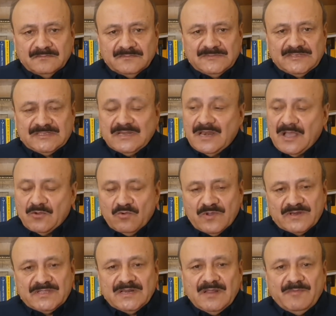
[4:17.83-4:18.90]
जिस दिन लागू
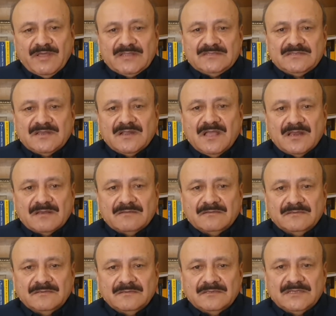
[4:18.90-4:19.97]
कर देगा ना भारत सरकार
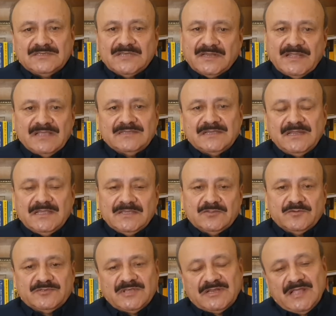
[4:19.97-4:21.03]
कि शरिया ही चलेगी
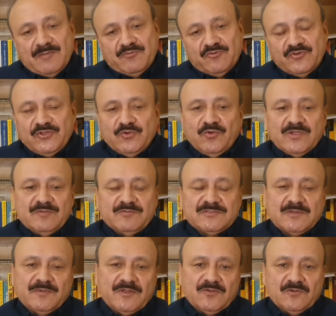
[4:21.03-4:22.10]
तो शरिया पूरी होगी
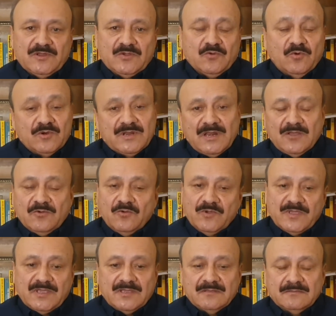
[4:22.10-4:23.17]
मुसलमानों के लिए कोर्ट अलग
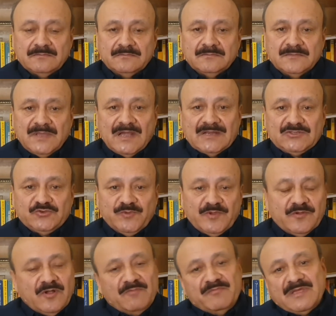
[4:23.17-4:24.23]
होगी हर
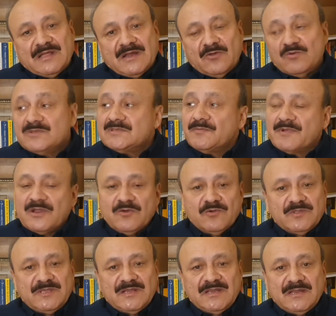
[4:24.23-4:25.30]
जुमे को हम भी खड़े होंगे सब खड़े
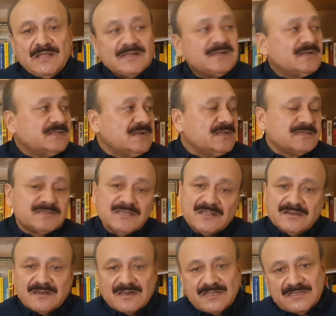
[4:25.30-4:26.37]
होंगे देखने के आज गर्दन किसकी
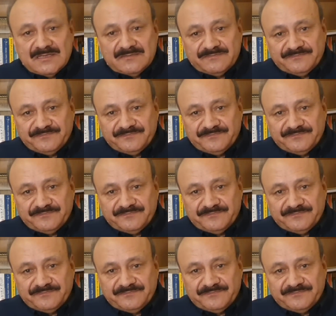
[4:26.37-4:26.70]
कट रही है